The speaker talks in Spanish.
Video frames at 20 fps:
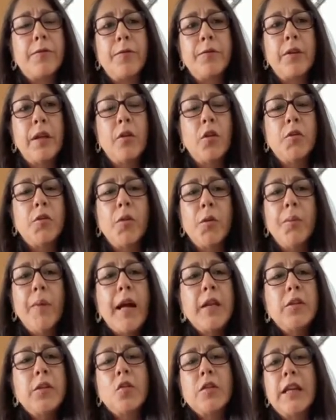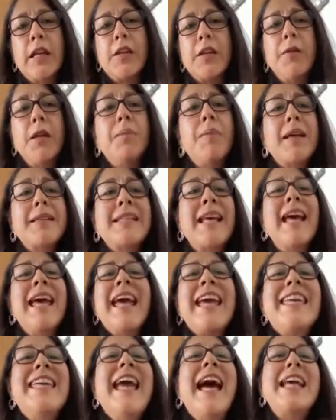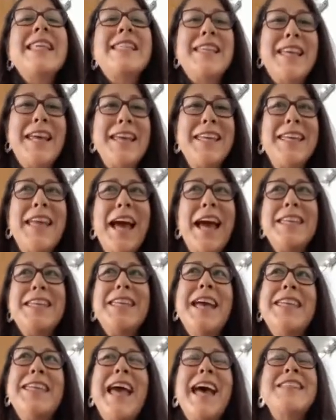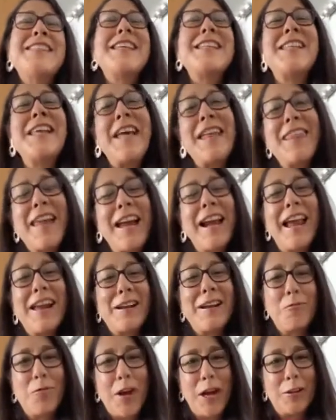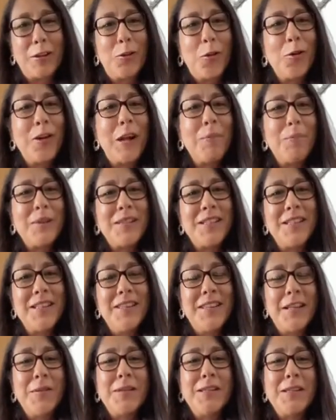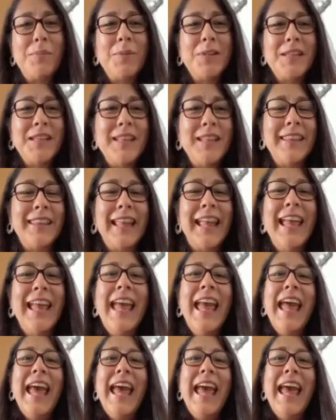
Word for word: de los formatos, de las firmas, ya se, ya, ya se, se, da la revocatoria al presidente, al vicepresidente.